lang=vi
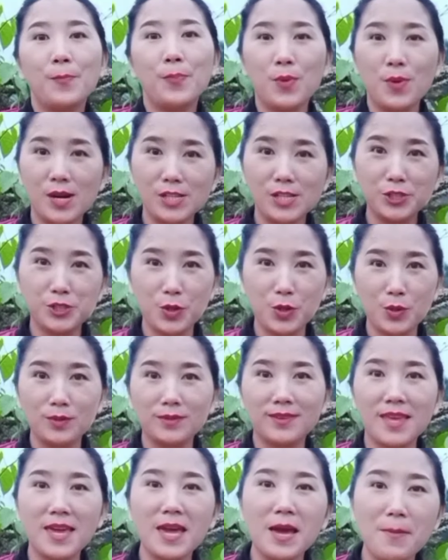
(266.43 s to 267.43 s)
bùa rong
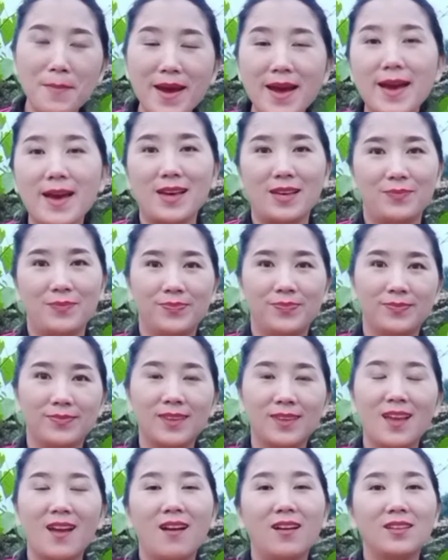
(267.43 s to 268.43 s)
tiề mà
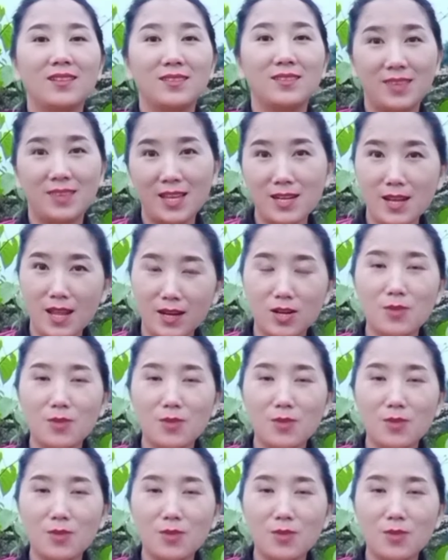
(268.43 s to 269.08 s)
tin nên